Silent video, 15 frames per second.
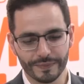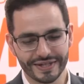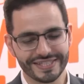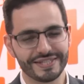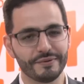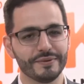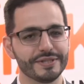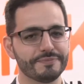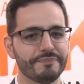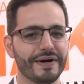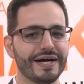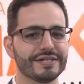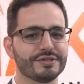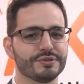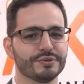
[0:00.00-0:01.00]
esse é um
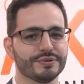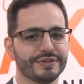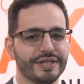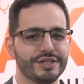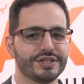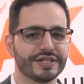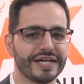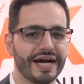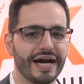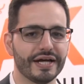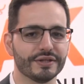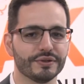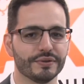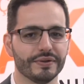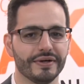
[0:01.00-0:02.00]
espaço
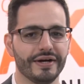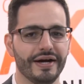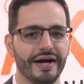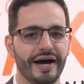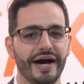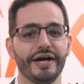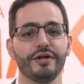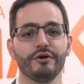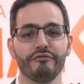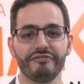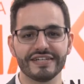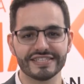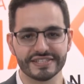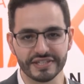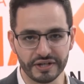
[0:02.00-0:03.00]
dedicado à
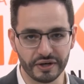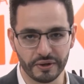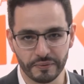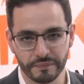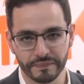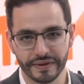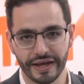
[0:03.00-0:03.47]
inovação,